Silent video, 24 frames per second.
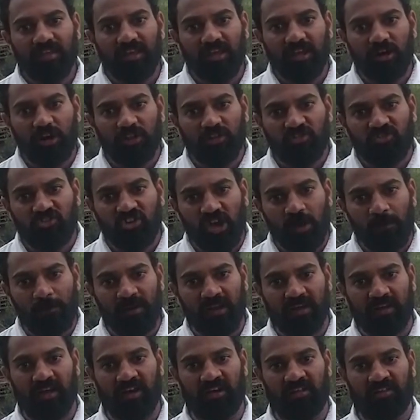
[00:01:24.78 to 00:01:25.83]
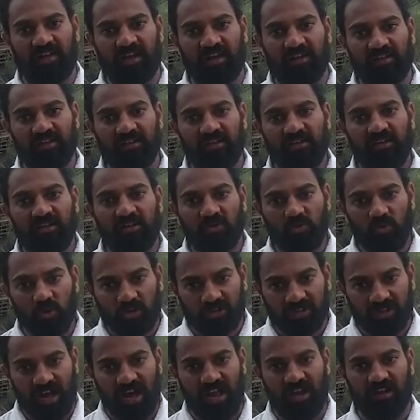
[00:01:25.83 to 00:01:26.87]
ఈరోజు చీప్ లెక్కర్లు దాగి
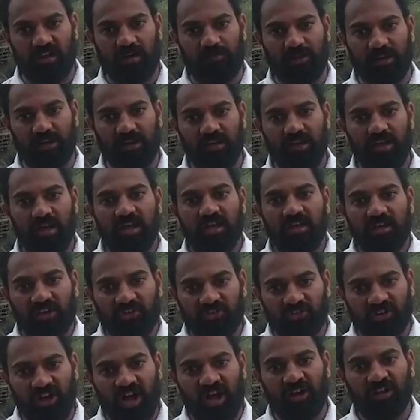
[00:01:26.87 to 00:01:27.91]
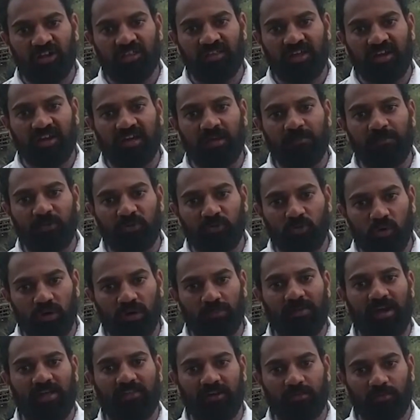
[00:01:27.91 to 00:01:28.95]
గుట్కాలు నమిలి ఇష్టానుసారంగా పిచ్చుకొక్క
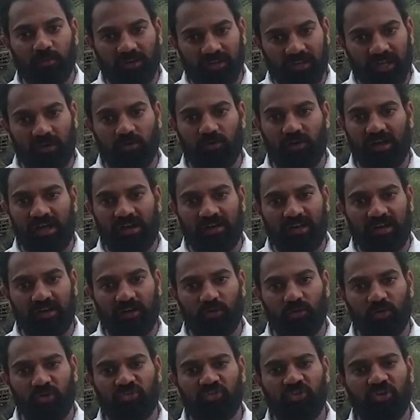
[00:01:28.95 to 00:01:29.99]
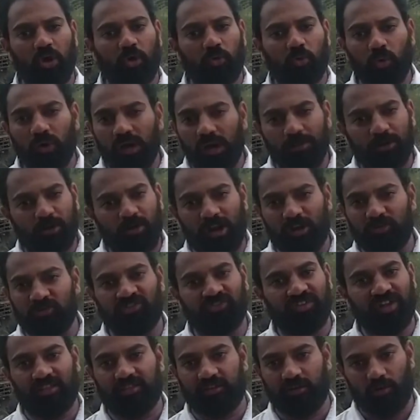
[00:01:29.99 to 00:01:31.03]
మాదిరి మురిగే కొడాలి నాని గురించి ఎక్కువగా మనం
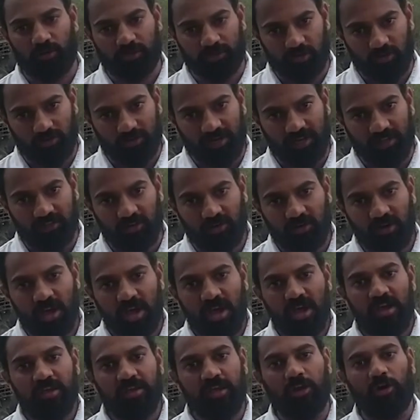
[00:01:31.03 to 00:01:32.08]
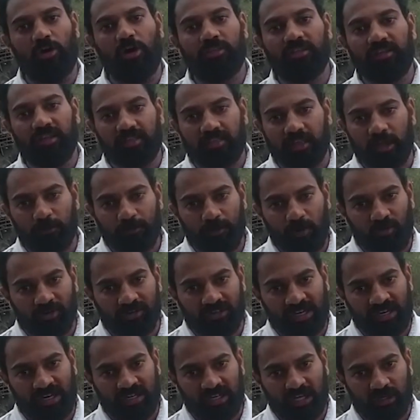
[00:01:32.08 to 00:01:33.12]
ఆలోచించాల్సిన అవసరం లేదు ఈరోజు ఇతను పవన్
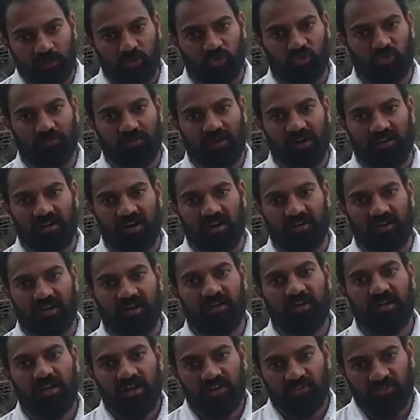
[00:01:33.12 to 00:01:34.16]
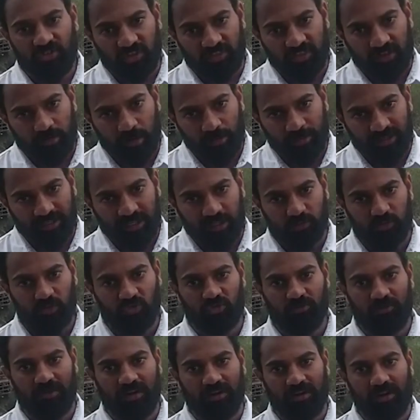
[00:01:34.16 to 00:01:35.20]
కళ్యాణ్ గారి గురించి మాట్లాడినా చంద్రబాబు నాయుడు గారి
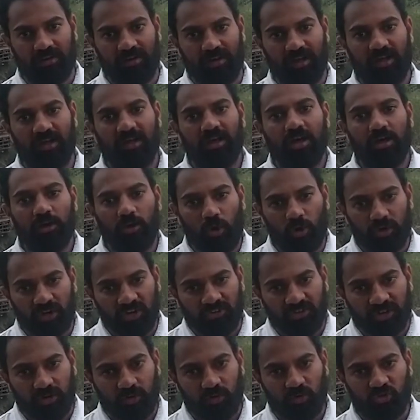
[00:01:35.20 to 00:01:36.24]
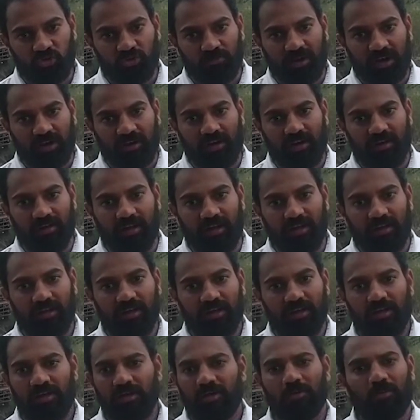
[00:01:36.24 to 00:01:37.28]
గురించి మాట్లాడినా లోకేష్ అన్న గురించి మాట్లాడినా
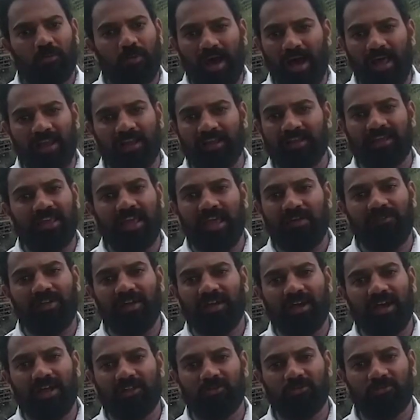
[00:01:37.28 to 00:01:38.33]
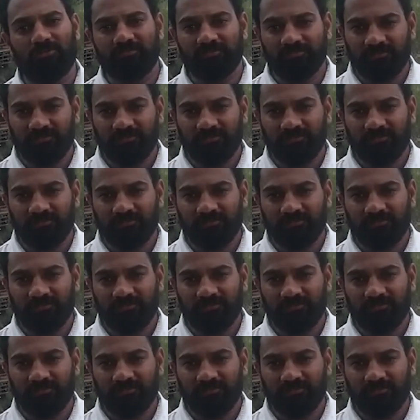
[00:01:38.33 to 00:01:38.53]
వాళ్ళకి ఏమీ కాదు